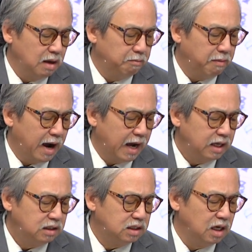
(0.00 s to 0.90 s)

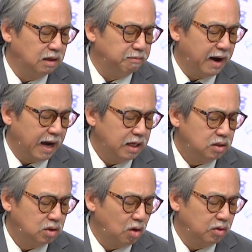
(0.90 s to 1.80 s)
mãi chờ mãi
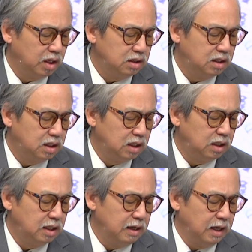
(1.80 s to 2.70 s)
cho đến khi